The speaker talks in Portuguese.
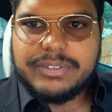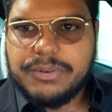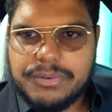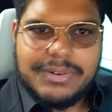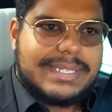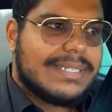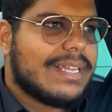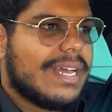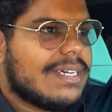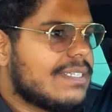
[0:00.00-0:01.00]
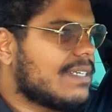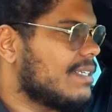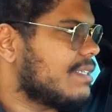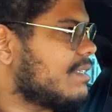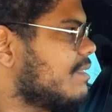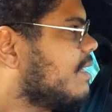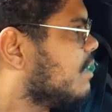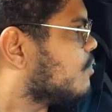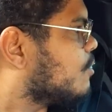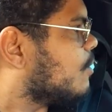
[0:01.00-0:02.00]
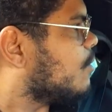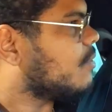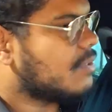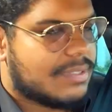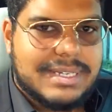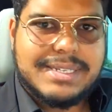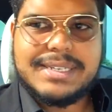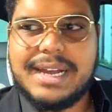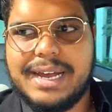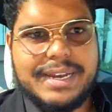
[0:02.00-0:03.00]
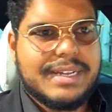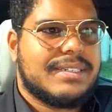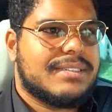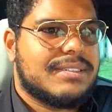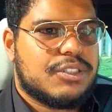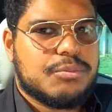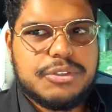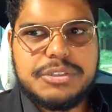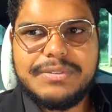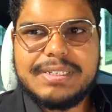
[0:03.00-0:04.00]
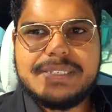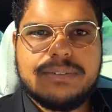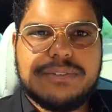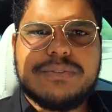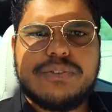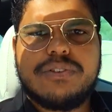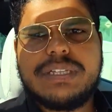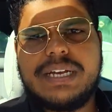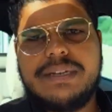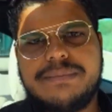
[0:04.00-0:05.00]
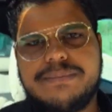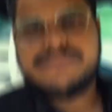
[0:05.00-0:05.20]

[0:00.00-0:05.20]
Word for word: tem algumas técnicas dentro dessa área de motivação de funcionário.